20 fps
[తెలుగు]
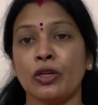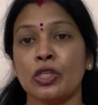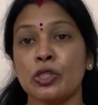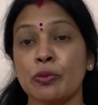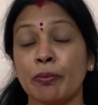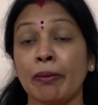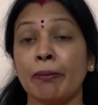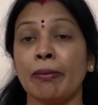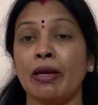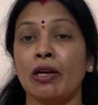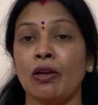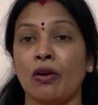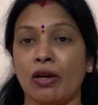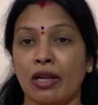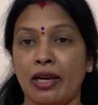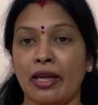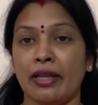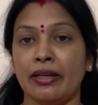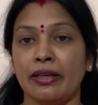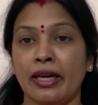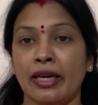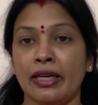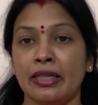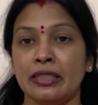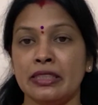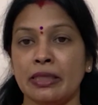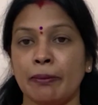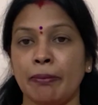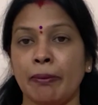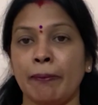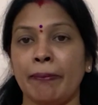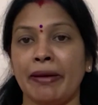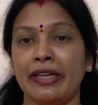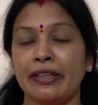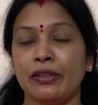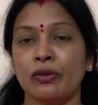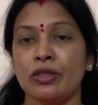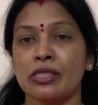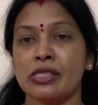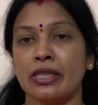రోజు మిమ్మల్ని ఒక అన్నారని చెప్పి
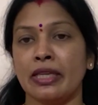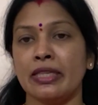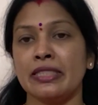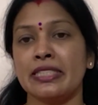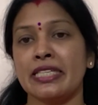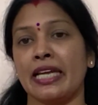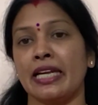బయటకు వస్తే